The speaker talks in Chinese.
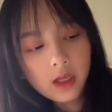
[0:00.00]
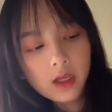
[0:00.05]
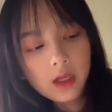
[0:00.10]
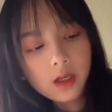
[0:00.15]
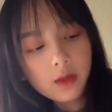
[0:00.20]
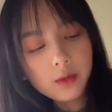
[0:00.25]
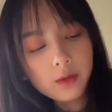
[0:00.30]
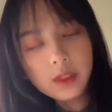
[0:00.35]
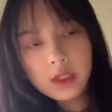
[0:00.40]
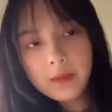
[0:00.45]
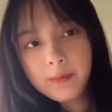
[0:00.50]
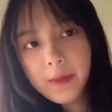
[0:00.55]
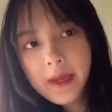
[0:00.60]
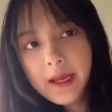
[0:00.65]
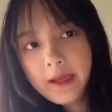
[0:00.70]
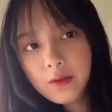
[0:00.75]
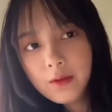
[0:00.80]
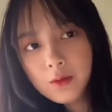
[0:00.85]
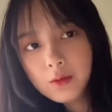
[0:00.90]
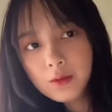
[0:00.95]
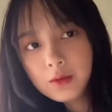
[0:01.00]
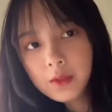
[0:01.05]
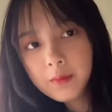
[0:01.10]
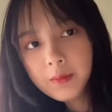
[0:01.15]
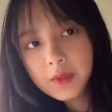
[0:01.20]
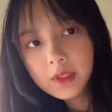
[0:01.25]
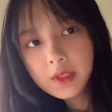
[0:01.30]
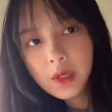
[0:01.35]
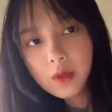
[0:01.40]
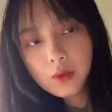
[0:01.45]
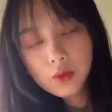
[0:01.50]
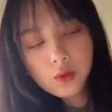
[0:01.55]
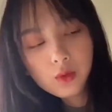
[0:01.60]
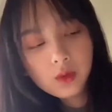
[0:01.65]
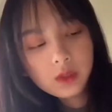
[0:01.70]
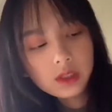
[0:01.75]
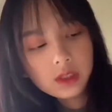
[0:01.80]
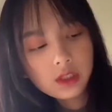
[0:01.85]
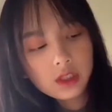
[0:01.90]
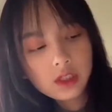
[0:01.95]
我一般用的比较多
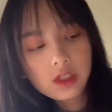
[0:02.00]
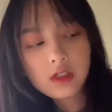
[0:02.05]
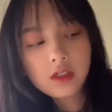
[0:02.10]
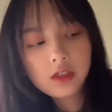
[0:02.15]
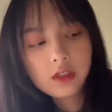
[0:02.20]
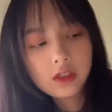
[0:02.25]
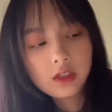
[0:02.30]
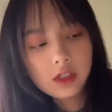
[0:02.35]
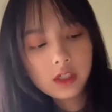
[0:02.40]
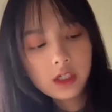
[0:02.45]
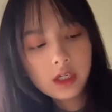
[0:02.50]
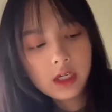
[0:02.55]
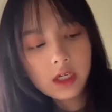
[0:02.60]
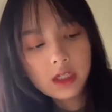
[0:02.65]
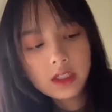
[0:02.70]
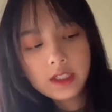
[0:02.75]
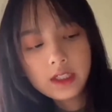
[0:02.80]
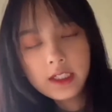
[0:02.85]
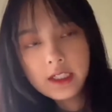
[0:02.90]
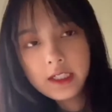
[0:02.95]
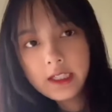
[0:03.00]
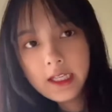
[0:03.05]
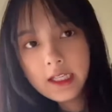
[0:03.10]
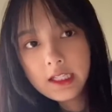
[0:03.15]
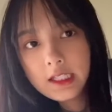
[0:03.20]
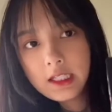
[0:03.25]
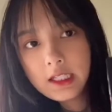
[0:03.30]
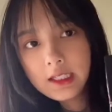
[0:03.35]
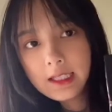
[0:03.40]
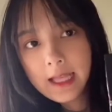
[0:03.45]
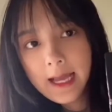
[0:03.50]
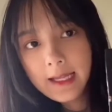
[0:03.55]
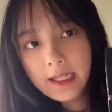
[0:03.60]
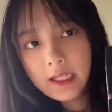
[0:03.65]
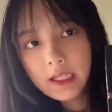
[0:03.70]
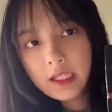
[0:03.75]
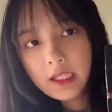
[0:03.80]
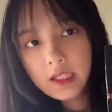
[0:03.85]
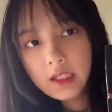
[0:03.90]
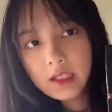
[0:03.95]
的是这个颜色打底，
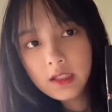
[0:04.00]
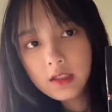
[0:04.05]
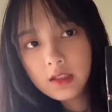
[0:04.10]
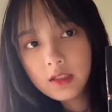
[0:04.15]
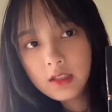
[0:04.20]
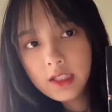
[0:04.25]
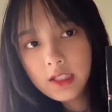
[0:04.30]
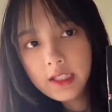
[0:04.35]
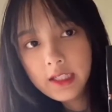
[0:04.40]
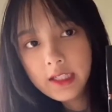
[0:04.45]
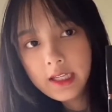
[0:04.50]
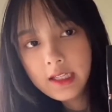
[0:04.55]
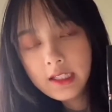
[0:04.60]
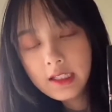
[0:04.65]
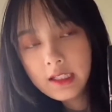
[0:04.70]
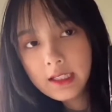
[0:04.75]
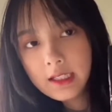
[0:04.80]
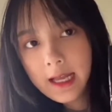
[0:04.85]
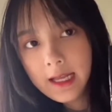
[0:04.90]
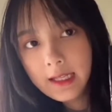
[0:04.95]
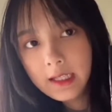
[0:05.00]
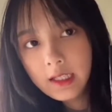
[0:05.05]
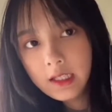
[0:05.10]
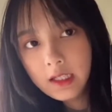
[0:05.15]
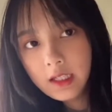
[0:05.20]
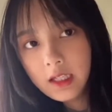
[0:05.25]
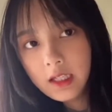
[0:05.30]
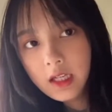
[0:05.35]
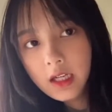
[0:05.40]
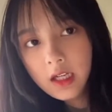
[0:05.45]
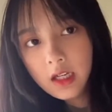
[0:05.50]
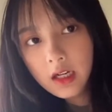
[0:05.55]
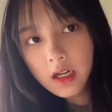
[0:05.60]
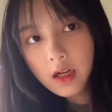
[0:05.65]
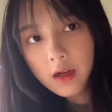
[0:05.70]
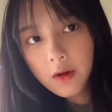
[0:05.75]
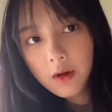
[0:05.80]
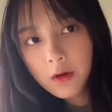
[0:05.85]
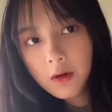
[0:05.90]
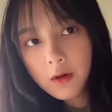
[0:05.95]
这个颜色打底，然
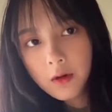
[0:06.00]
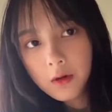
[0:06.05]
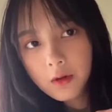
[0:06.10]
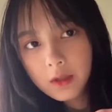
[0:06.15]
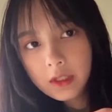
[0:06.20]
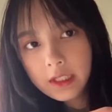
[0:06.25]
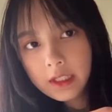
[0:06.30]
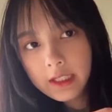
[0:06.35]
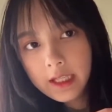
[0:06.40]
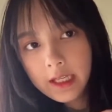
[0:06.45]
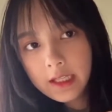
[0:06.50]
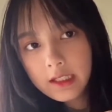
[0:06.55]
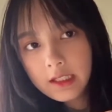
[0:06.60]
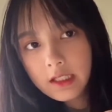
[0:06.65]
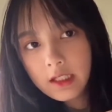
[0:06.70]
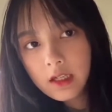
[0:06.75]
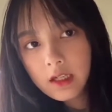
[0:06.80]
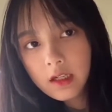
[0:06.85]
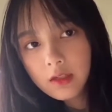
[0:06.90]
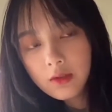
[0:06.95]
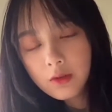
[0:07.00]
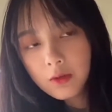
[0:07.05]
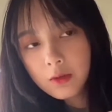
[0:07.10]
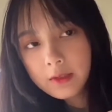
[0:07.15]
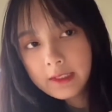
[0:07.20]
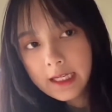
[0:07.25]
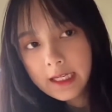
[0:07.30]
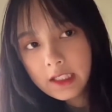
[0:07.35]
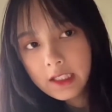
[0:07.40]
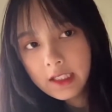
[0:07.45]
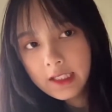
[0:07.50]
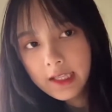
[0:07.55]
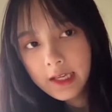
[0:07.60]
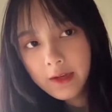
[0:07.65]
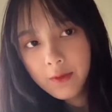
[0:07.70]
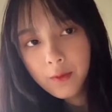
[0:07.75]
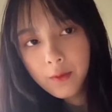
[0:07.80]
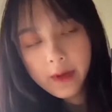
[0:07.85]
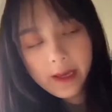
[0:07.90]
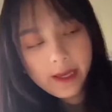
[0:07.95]
后这个颜色就加深眼
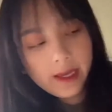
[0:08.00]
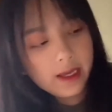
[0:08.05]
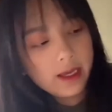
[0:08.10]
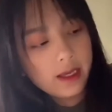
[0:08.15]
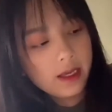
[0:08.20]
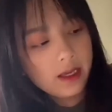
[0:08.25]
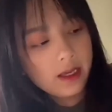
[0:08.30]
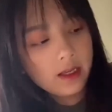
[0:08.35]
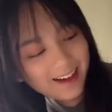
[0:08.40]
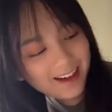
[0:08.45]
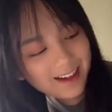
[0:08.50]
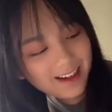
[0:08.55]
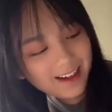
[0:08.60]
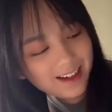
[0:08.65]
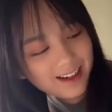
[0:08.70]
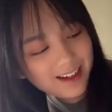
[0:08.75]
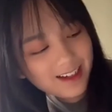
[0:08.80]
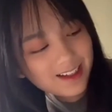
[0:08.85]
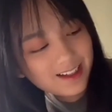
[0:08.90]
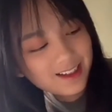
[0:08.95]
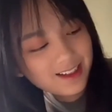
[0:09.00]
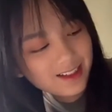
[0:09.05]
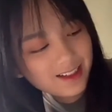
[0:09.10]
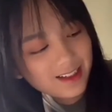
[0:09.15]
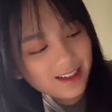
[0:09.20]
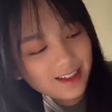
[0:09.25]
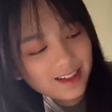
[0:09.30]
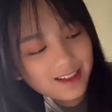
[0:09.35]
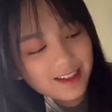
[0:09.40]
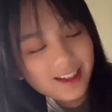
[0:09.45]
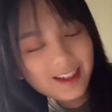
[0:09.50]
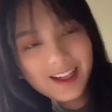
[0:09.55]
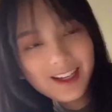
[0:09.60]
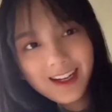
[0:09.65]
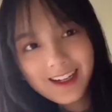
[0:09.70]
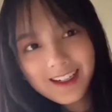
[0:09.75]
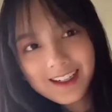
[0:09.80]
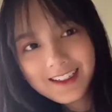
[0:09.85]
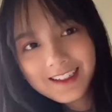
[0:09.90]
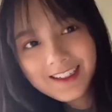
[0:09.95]
尾，这两
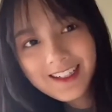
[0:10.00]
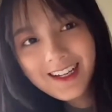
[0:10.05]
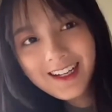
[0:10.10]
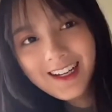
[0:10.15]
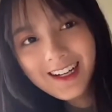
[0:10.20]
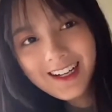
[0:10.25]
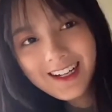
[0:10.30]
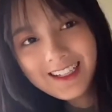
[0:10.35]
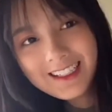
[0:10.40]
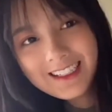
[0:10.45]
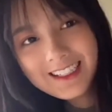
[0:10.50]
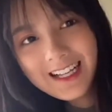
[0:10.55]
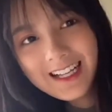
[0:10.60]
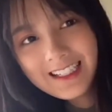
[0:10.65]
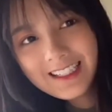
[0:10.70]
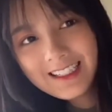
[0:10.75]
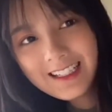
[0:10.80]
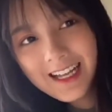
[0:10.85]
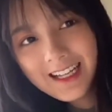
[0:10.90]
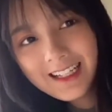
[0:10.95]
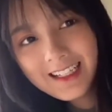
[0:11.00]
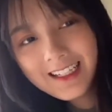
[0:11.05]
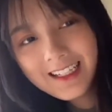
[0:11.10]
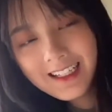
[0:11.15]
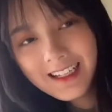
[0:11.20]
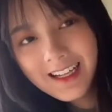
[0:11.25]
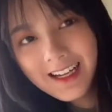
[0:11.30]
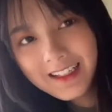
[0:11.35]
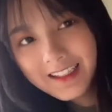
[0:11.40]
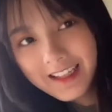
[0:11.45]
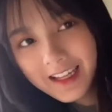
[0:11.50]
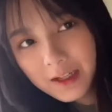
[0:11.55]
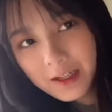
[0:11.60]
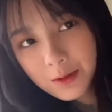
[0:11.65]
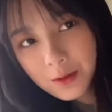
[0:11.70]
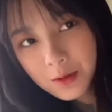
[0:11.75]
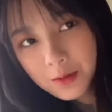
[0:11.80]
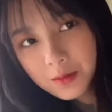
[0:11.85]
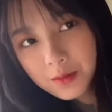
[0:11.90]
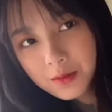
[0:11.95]
个这两个加起来提亮眼
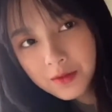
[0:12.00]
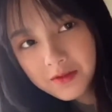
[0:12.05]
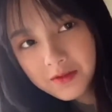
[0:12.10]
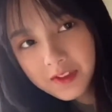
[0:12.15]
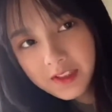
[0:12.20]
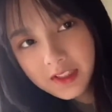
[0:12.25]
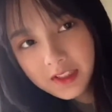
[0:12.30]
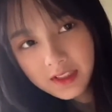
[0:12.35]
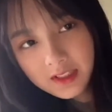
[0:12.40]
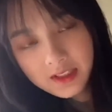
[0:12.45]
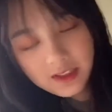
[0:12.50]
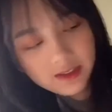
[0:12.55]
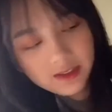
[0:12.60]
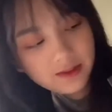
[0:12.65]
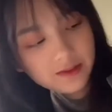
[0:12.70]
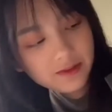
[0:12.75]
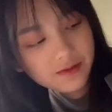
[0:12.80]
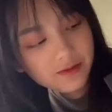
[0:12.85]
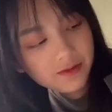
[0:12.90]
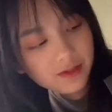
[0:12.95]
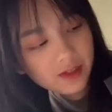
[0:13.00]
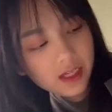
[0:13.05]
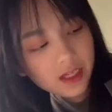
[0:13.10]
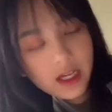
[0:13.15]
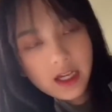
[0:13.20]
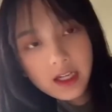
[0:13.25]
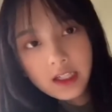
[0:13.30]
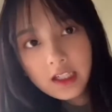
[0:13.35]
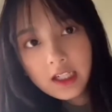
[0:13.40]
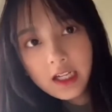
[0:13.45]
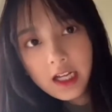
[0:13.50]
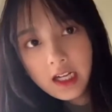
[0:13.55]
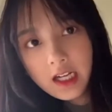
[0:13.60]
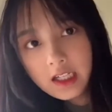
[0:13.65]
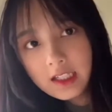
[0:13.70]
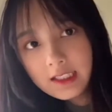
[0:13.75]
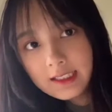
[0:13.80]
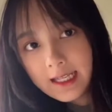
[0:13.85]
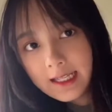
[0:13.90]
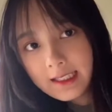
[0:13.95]
中部分，这两个
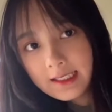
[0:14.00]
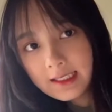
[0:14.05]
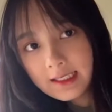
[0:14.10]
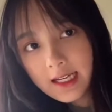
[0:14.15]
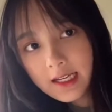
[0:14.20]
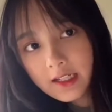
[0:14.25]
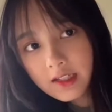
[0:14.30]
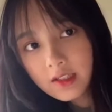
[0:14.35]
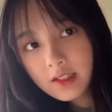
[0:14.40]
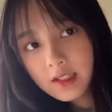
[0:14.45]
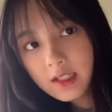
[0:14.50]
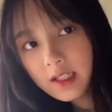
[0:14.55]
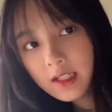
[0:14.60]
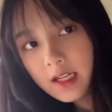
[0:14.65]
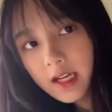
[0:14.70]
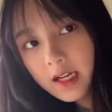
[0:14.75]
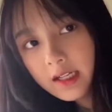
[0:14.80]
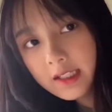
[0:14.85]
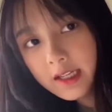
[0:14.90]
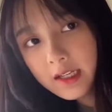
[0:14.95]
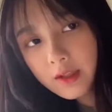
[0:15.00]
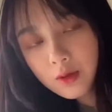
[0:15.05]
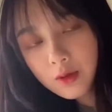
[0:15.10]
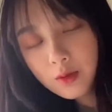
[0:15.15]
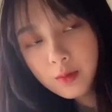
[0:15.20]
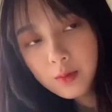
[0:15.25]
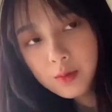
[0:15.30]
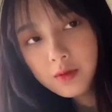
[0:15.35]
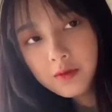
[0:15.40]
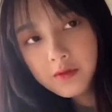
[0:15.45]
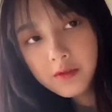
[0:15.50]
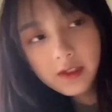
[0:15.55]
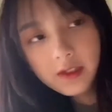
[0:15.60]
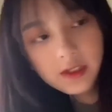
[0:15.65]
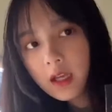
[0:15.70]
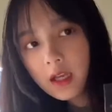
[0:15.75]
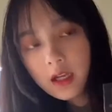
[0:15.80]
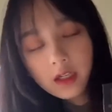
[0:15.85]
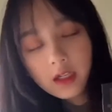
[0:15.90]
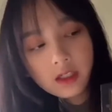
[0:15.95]
加起来是提亮眼中部分。
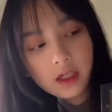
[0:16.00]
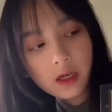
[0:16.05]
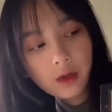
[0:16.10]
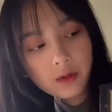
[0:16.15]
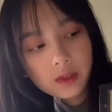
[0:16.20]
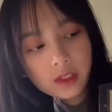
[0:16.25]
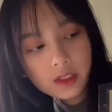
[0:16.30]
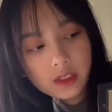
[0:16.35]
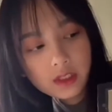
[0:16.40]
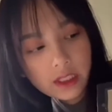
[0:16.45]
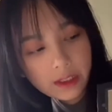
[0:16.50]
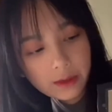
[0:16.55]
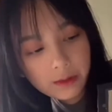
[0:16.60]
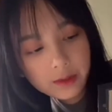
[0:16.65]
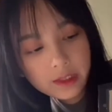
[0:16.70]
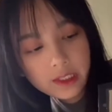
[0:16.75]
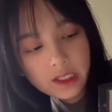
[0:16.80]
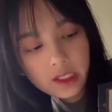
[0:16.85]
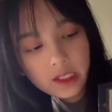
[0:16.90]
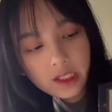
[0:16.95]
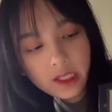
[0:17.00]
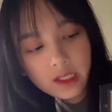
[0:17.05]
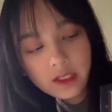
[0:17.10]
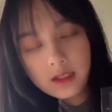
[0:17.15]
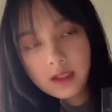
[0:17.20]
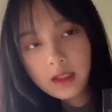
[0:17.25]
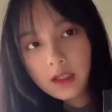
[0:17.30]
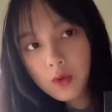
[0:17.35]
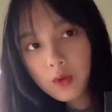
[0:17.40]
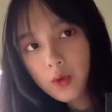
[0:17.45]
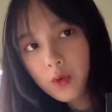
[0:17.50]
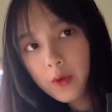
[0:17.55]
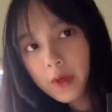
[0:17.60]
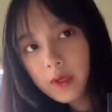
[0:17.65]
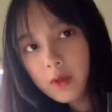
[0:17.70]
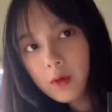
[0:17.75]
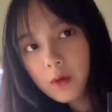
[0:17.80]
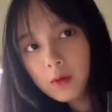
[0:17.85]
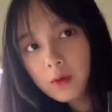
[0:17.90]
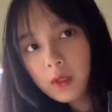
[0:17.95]
然后然后这个颜色我会
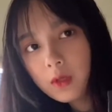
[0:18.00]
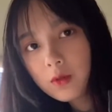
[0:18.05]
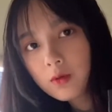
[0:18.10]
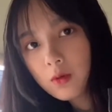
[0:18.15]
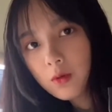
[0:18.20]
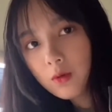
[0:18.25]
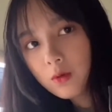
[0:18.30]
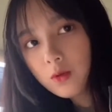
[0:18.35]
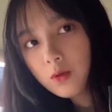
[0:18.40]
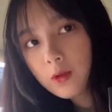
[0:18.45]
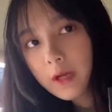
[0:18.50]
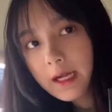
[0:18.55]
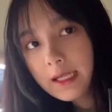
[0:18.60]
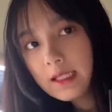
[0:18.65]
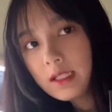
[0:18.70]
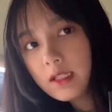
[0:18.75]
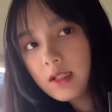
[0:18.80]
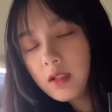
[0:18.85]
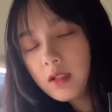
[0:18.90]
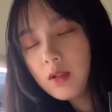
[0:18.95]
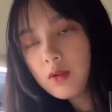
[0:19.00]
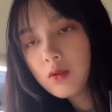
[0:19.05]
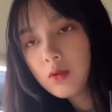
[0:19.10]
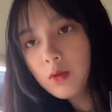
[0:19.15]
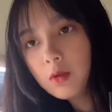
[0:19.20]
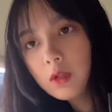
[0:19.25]
用那种刷子那种。